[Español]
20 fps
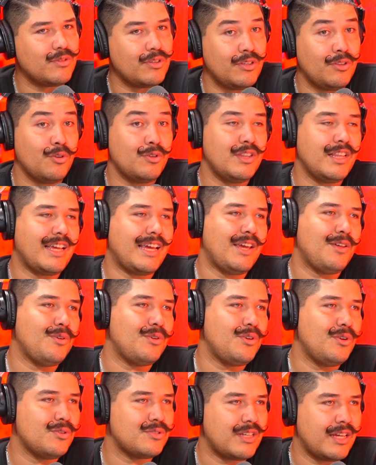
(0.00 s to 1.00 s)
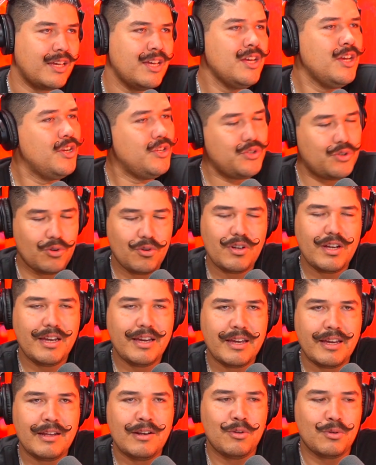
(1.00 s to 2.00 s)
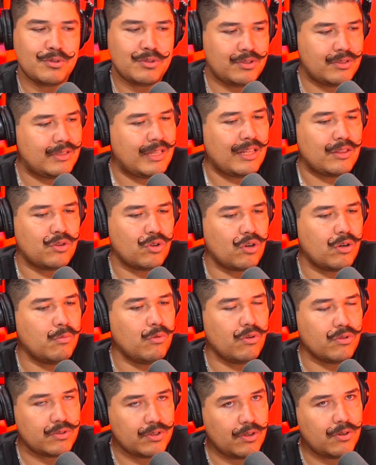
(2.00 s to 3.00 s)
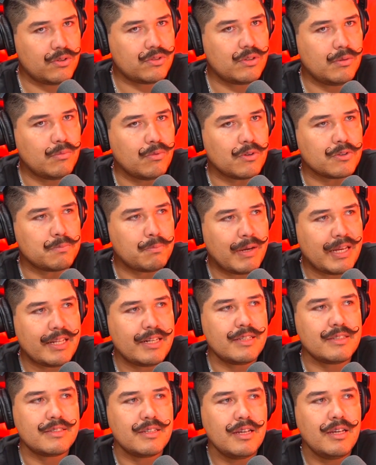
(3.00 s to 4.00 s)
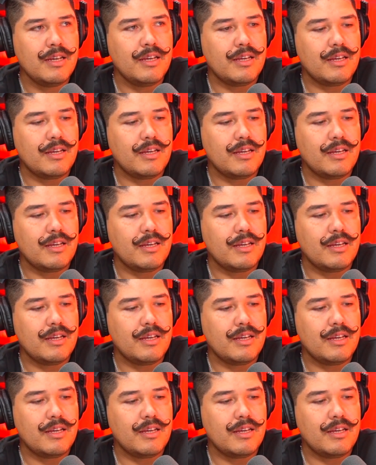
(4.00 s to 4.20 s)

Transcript: ¿Y dónde quedo yo? O sea, yo creo que los, tanto como los hijos como los padres,